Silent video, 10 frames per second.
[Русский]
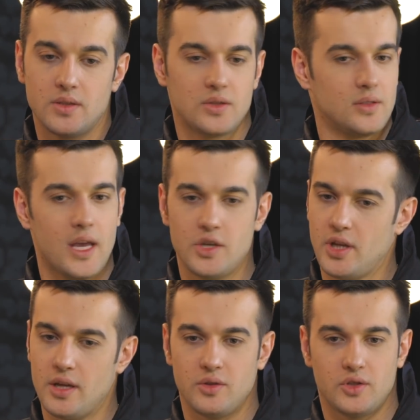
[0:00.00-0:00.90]
Я считаю
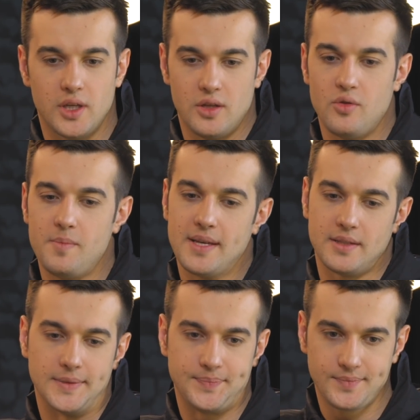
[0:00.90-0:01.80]
то, что это неуместно.
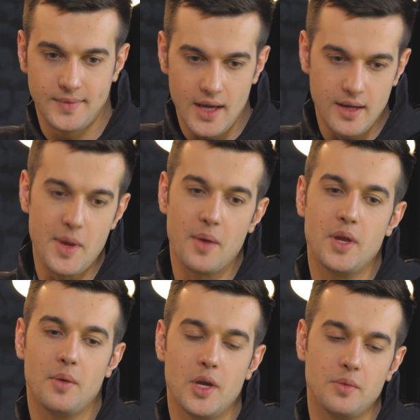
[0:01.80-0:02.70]
Просто звонишь, мне,
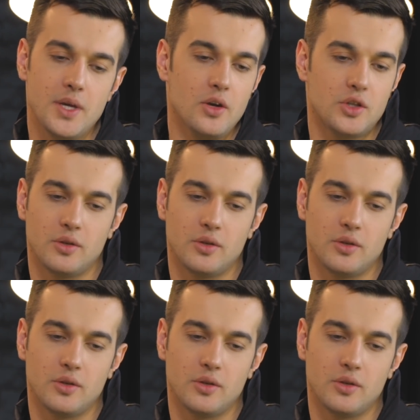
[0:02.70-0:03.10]
мне, мне очень,